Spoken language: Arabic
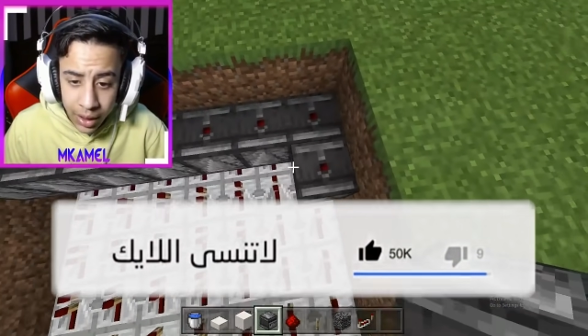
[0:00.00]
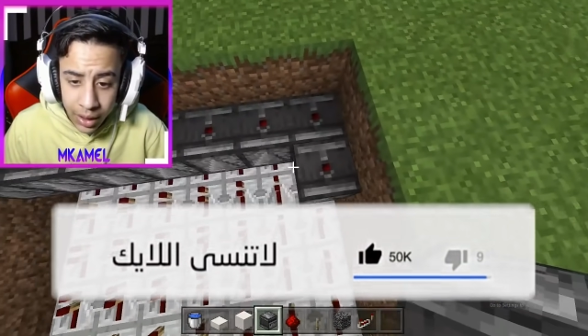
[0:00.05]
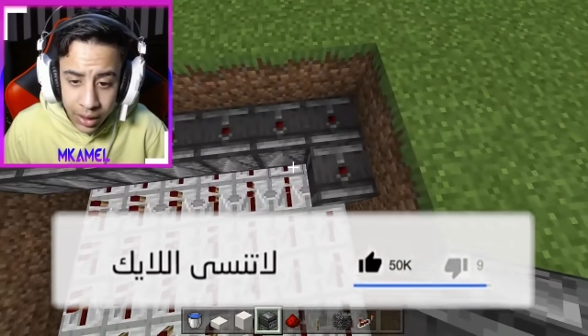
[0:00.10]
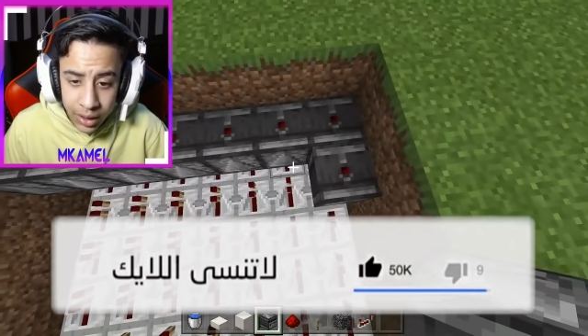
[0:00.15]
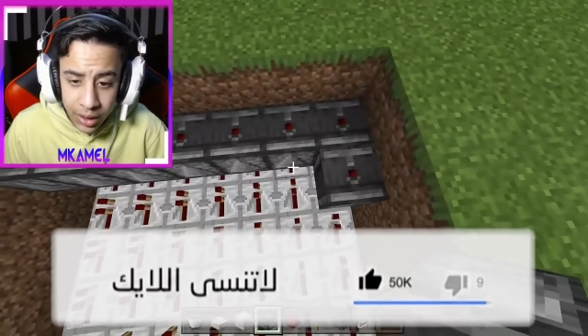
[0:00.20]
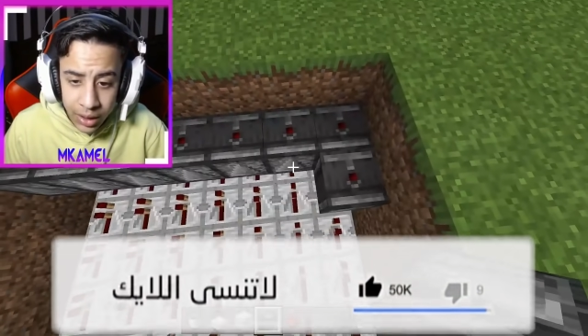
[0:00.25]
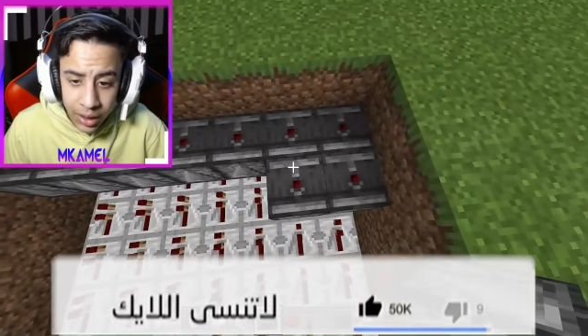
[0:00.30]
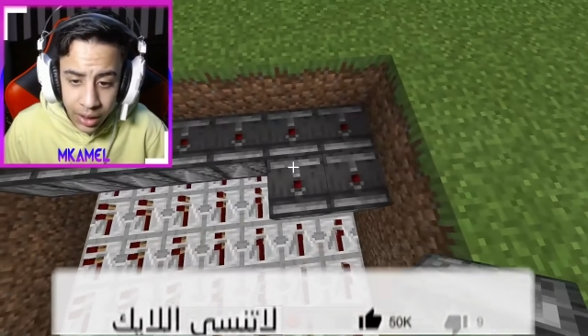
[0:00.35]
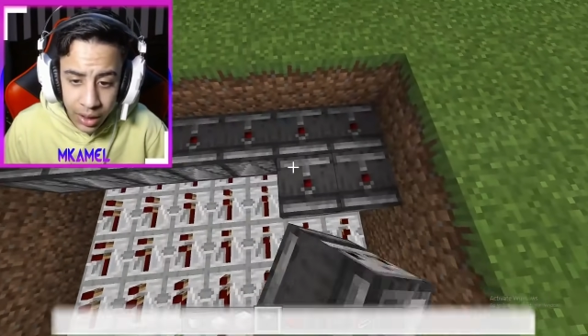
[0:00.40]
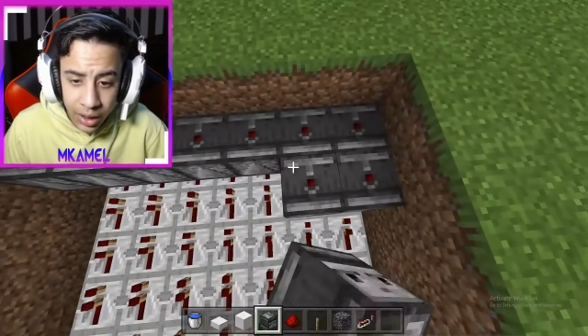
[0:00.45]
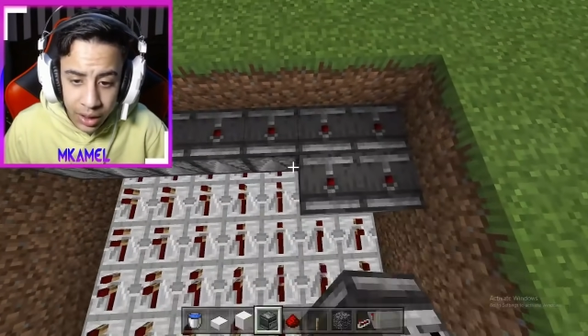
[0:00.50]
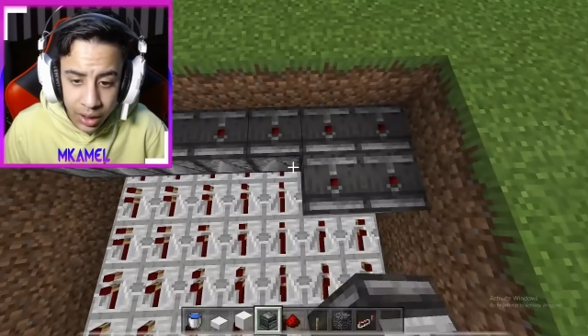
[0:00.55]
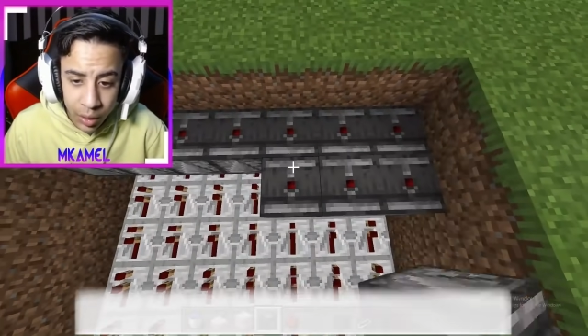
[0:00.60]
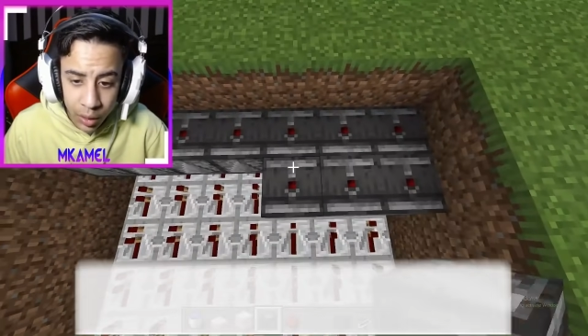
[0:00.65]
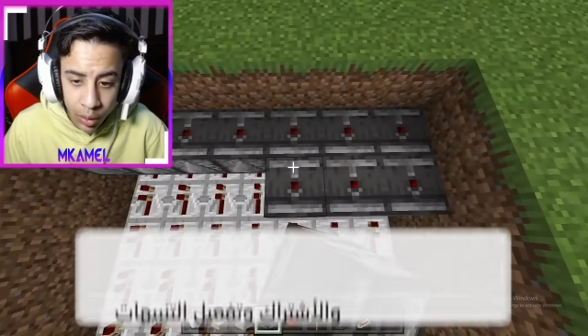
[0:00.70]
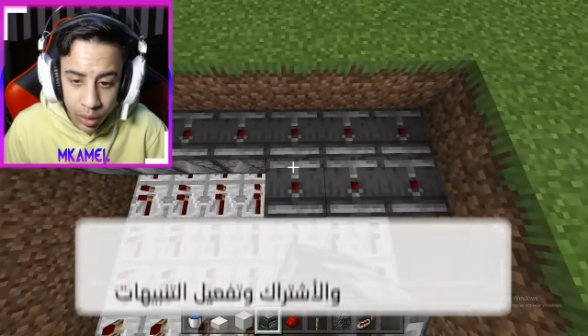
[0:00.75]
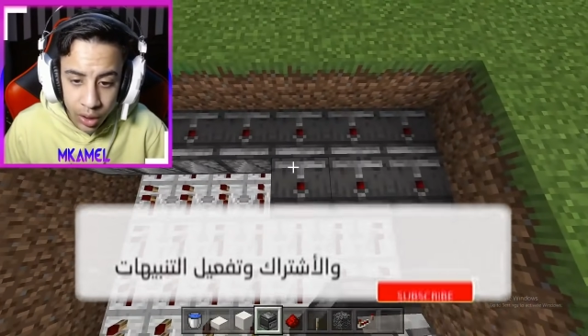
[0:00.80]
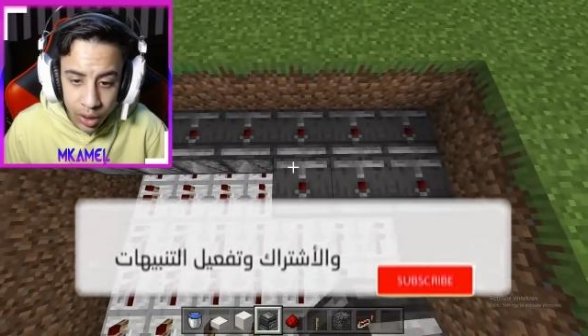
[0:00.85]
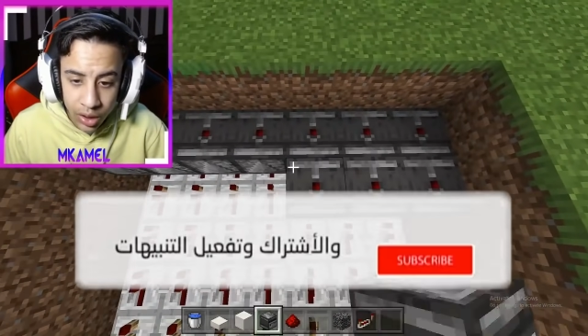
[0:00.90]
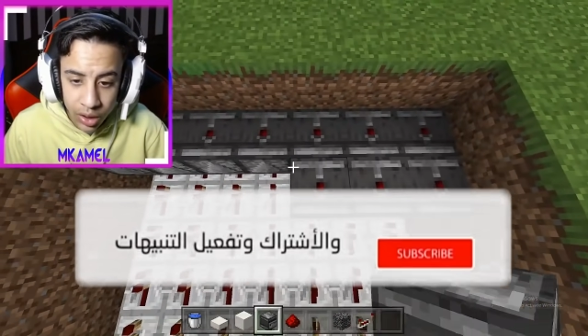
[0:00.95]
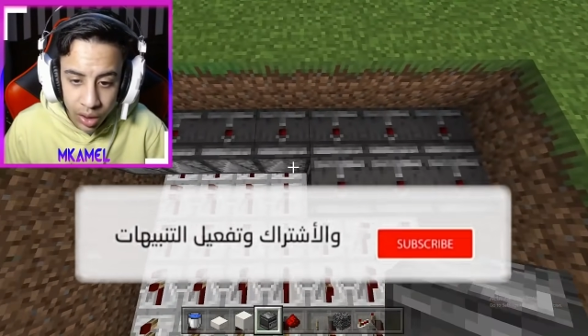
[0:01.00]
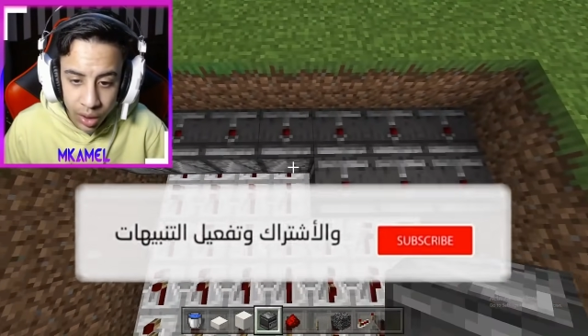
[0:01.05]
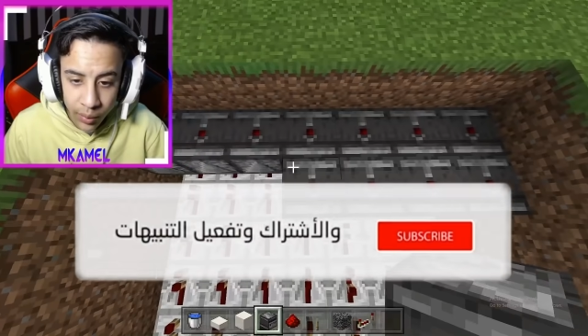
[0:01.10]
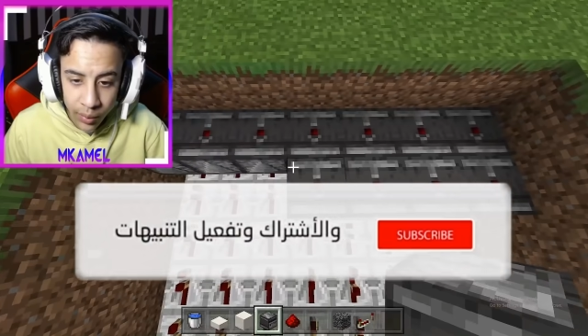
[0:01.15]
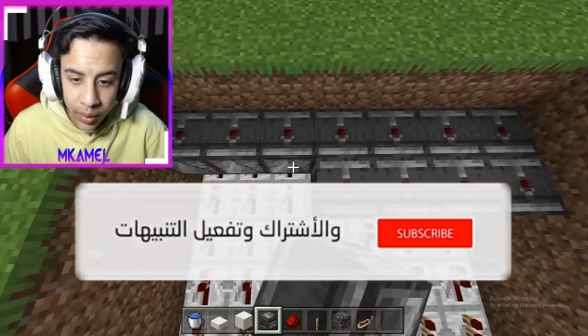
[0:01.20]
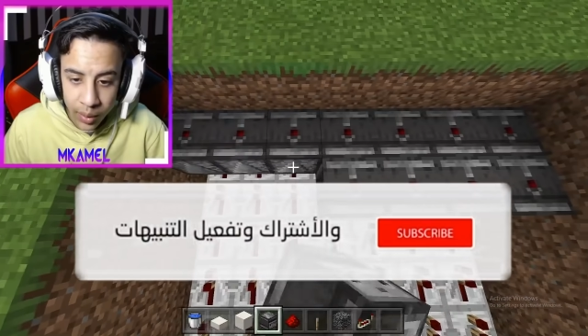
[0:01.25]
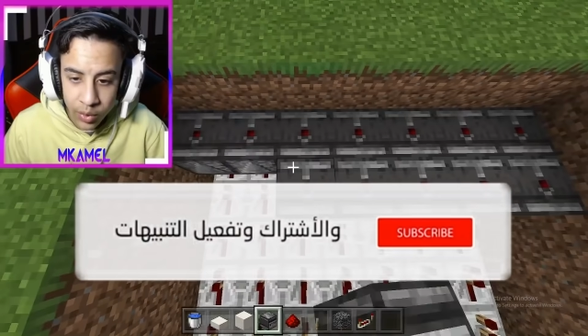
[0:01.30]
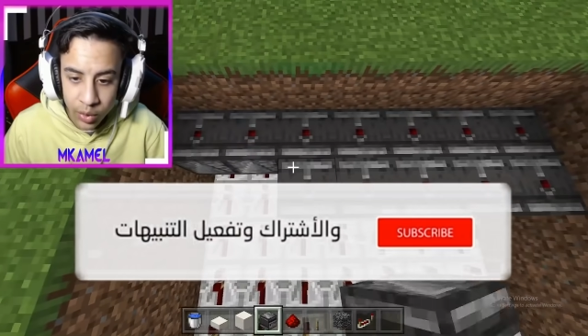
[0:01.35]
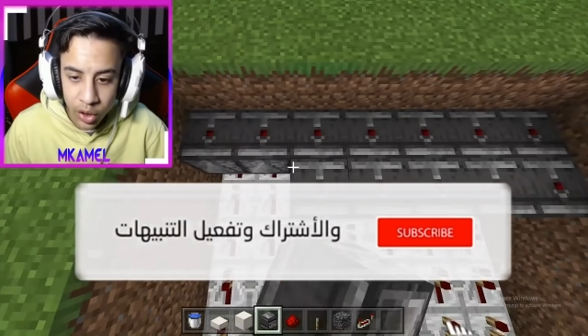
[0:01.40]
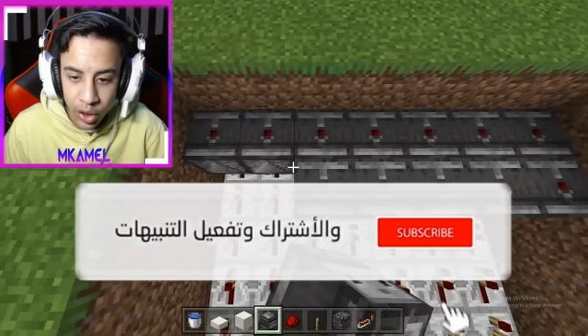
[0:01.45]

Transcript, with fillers: كتير جدا اوكي تمام